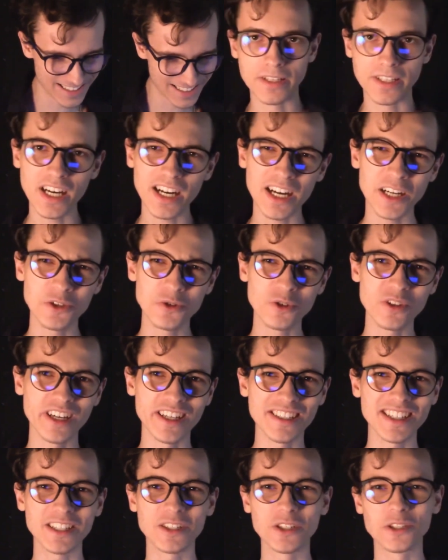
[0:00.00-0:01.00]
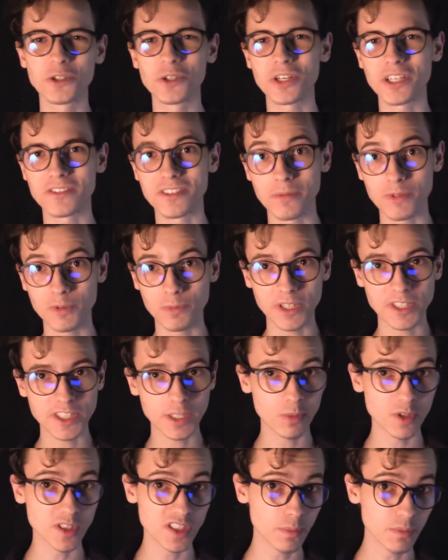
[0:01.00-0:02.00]
Я хочу сказать еще раз всем
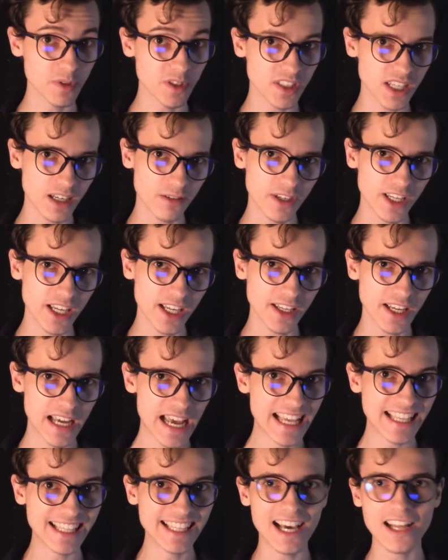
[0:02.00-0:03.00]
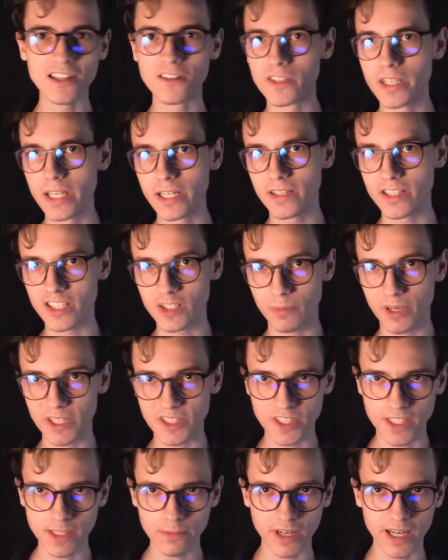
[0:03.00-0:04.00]
спасибо за поздравления и отдельное
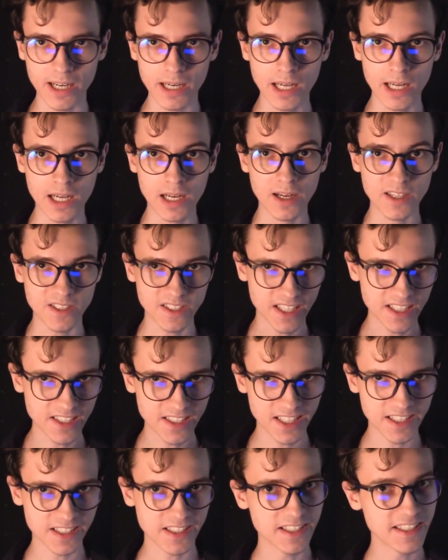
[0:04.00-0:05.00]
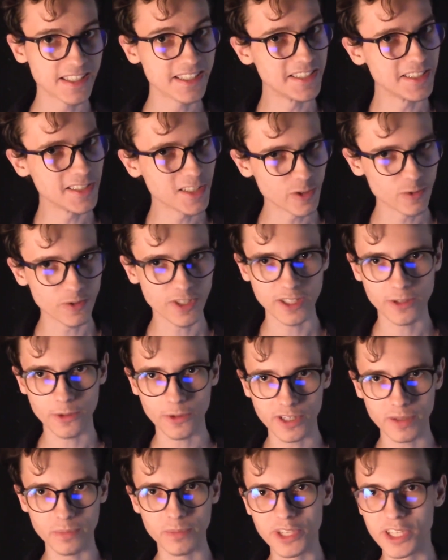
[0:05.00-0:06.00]
спасибо сказать Сильф,
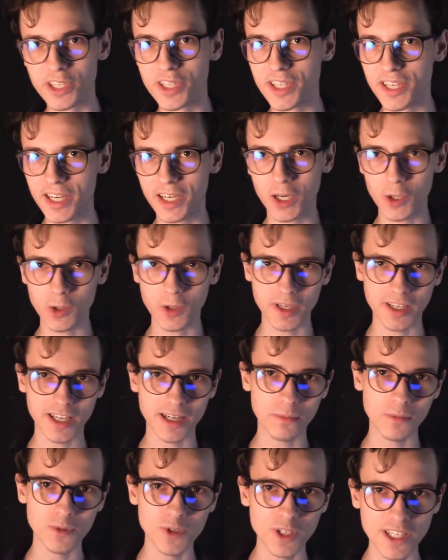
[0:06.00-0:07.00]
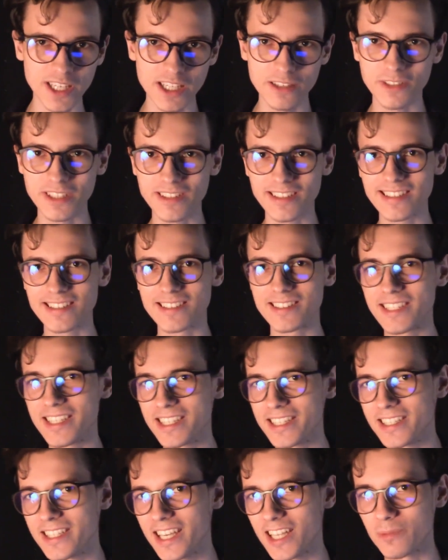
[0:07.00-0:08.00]
которая приехала ко мне в этот
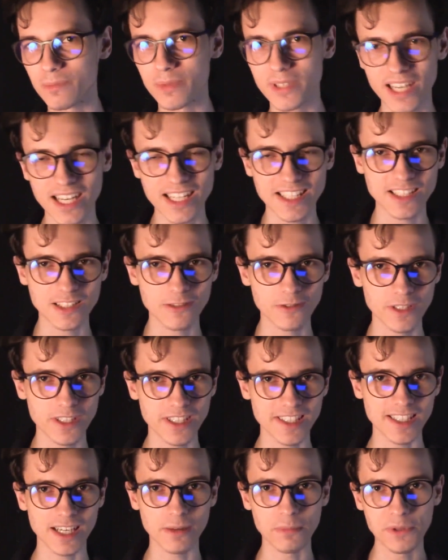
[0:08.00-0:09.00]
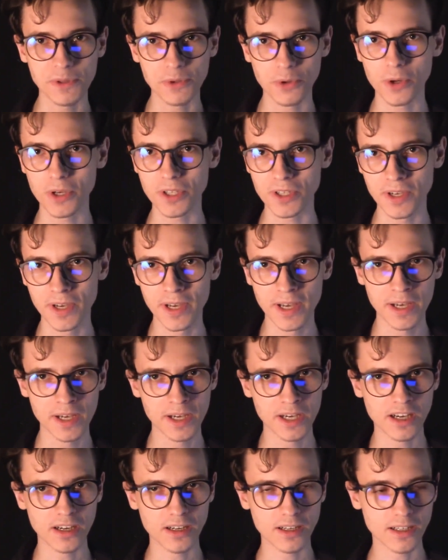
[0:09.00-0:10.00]
день и отпраздновала со мной
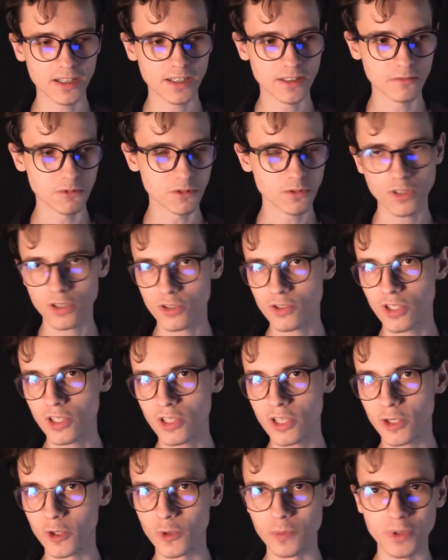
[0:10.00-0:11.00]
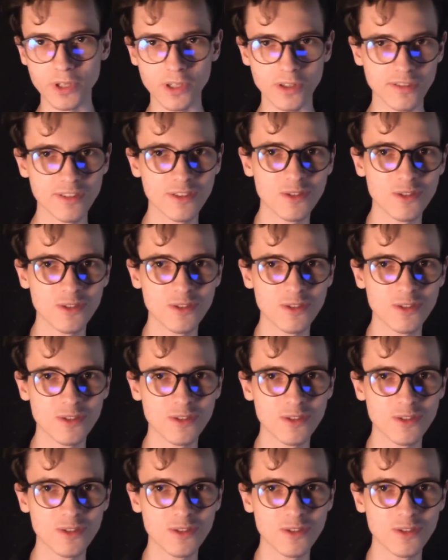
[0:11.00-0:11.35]
а, день рождения, купили